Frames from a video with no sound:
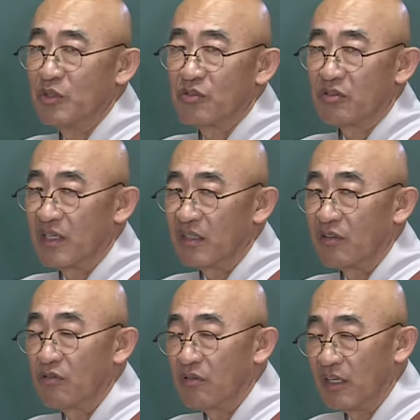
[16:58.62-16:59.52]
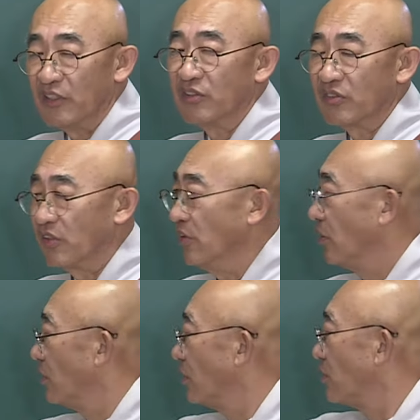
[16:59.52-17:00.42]
밑으로 가는 경우가
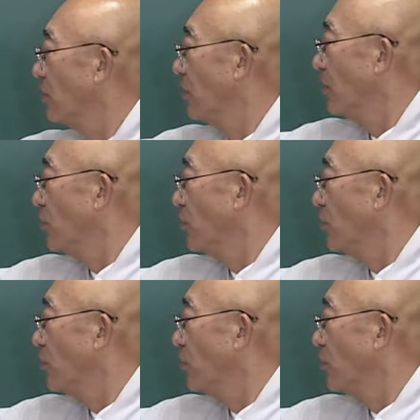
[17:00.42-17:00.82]
있어요. 이것을